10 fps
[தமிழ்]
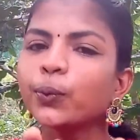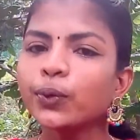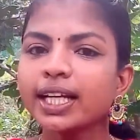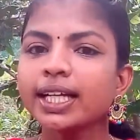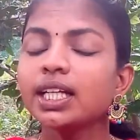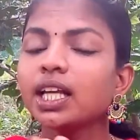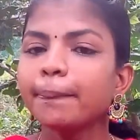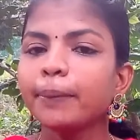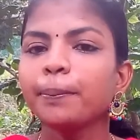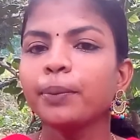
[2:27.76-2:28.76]
உனக்கு
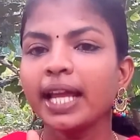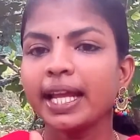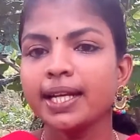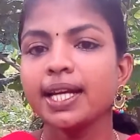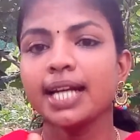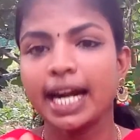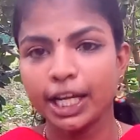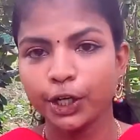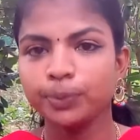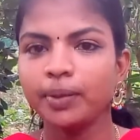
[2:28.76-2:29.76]
எப்பப்போ என்னென்ன
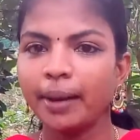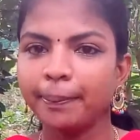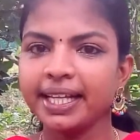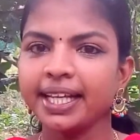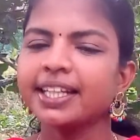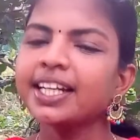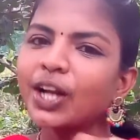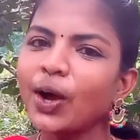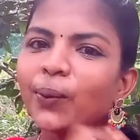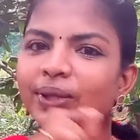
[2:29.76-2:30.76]
நடக்கணும் அப்படிங்கிறத
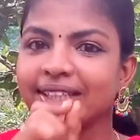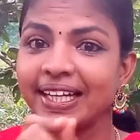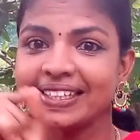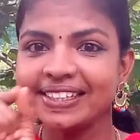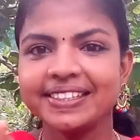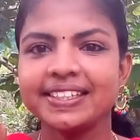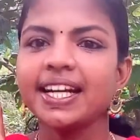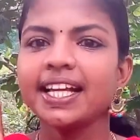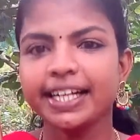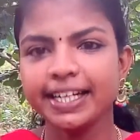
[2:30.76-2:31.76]
நான் உன்
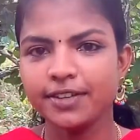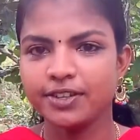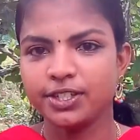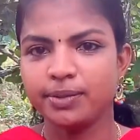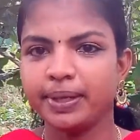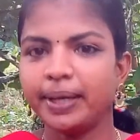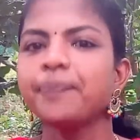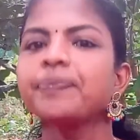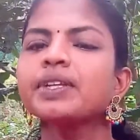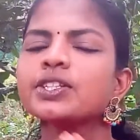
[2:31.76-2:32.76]
தலையெழுத்தில் நான் எழுதி வச்சுருப்பேன்
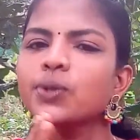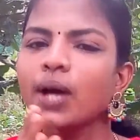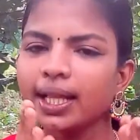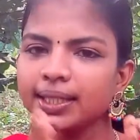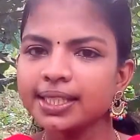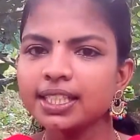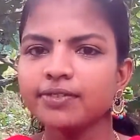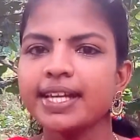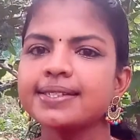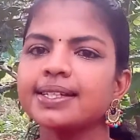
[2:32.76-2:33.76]
ஸோ அந்தந்த
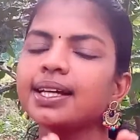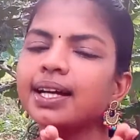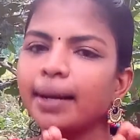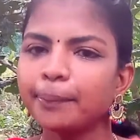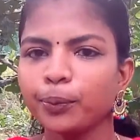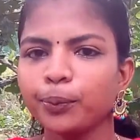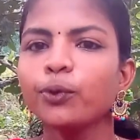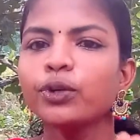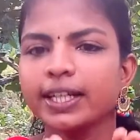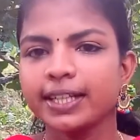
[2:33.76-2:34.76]
வயசுல
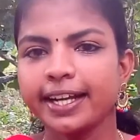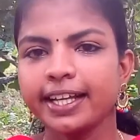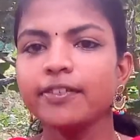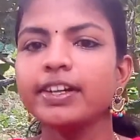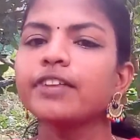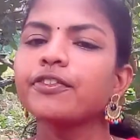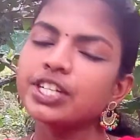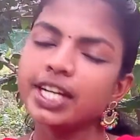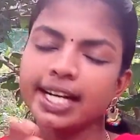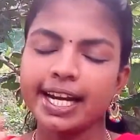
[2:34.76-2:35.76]
அப்பப்போ உனக்கு நடக்க வேண்டிய
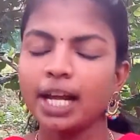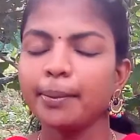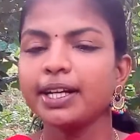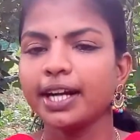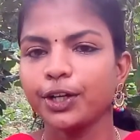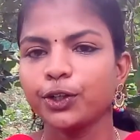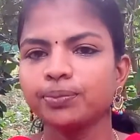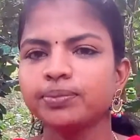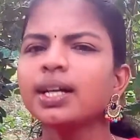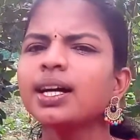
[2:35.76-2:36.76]
விஷயங்கள் எல்லாமே
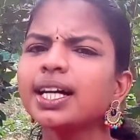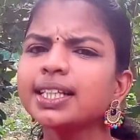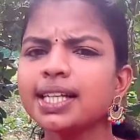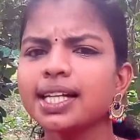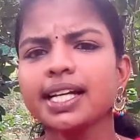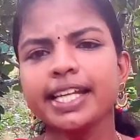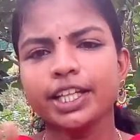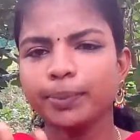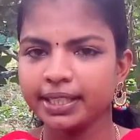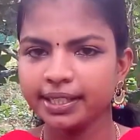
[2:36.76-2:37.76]
நடக்கும் அதனால் நீ
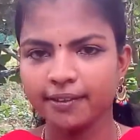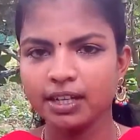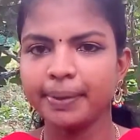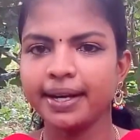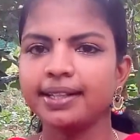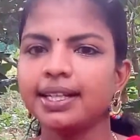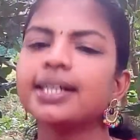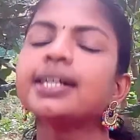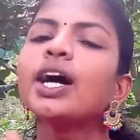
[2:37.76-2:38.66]
இதை பற்றி கவலைப்படாத